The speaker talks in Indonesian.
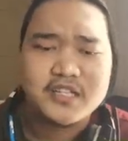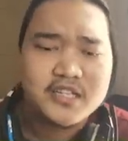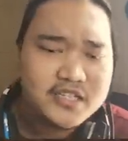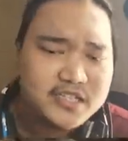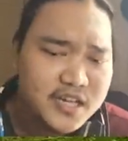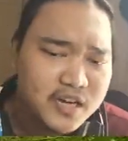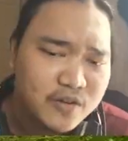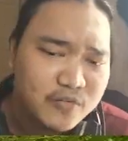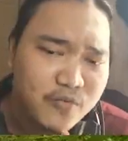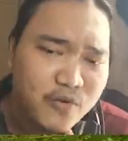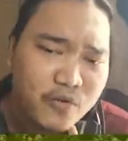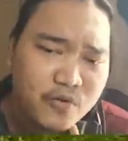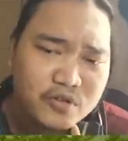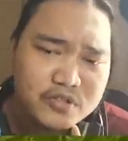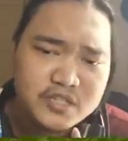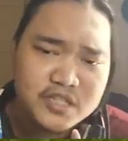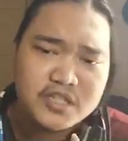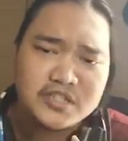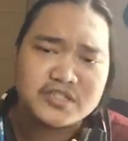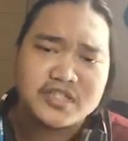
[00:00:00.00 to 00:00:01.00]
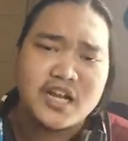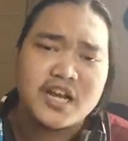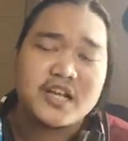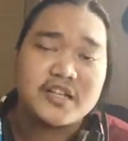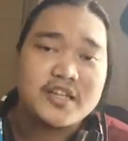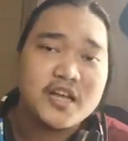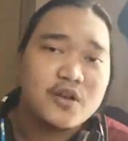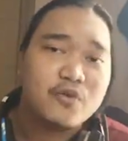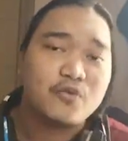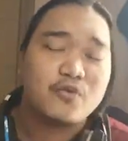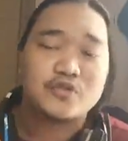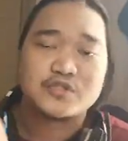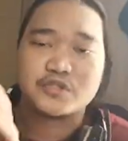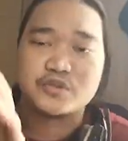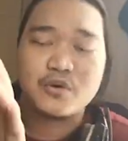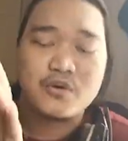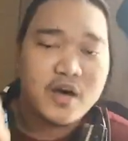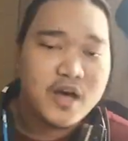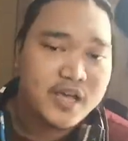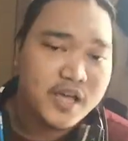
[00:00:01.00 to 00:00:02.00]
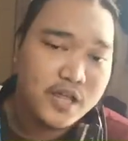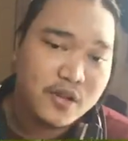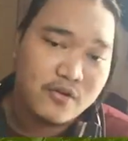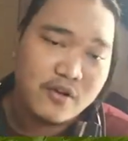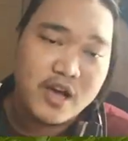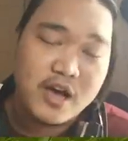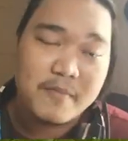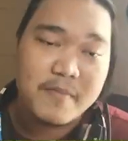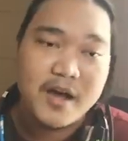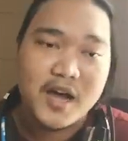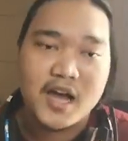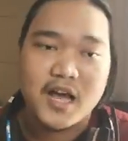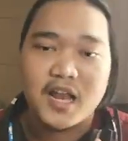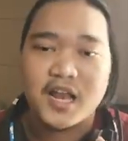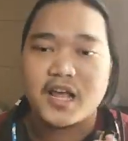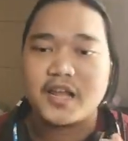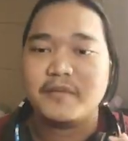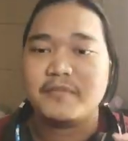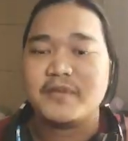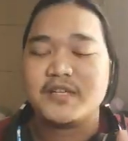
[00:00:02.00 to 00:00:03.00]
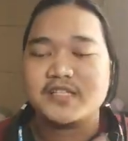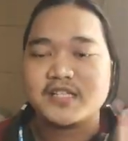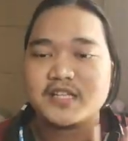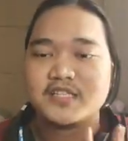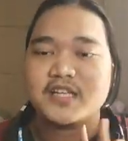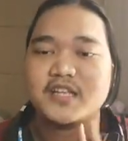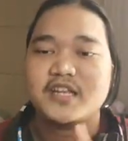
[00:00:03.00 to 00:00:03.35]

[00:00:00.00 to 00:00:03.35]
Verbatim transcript: jadi jangan fokus ke jalannya lurus doang gitu gak bakalan bisa